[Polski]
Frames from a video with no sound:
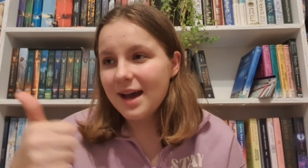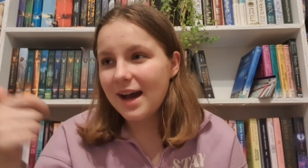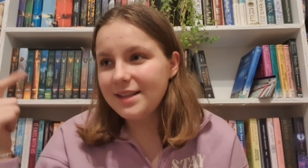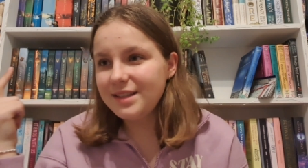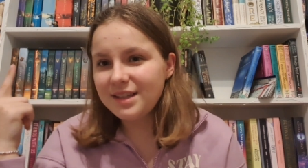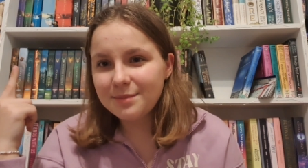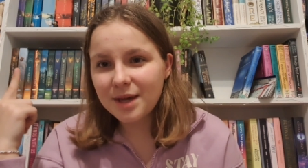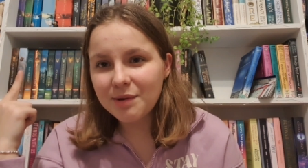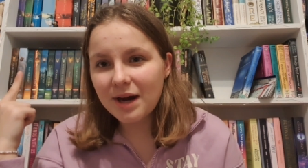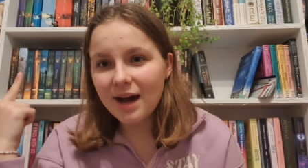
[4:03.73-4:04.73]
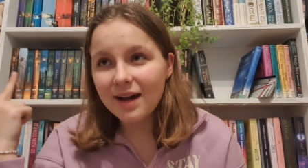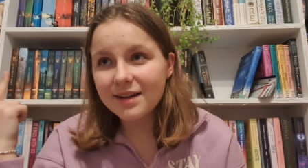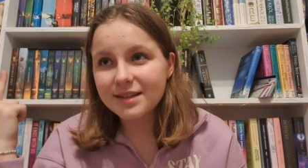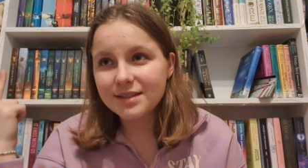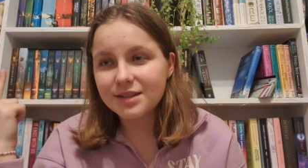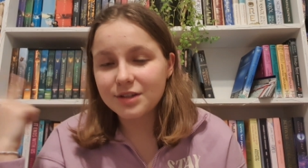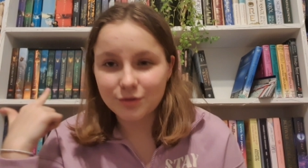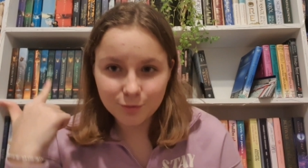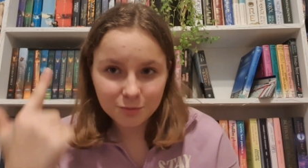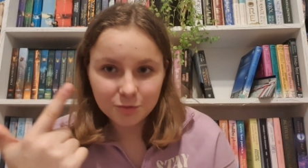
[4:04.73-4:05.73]
ani nie miała jeszcze
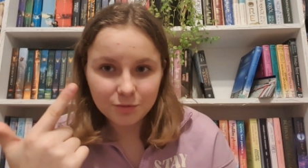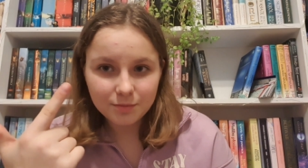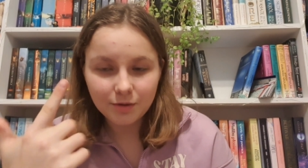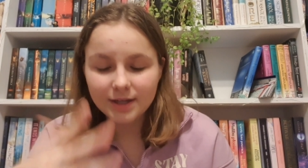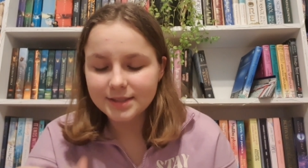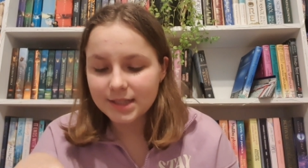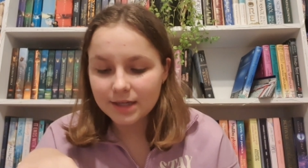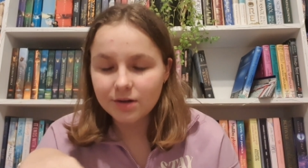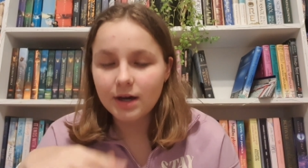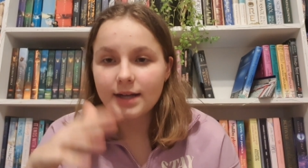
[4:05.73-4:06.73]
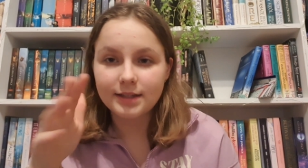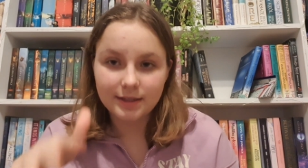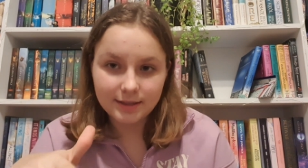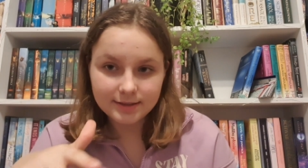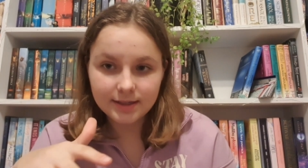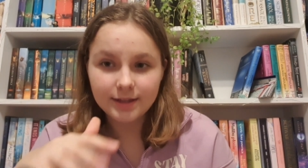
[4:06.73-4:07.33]
tytułu pokazanego, ani nic,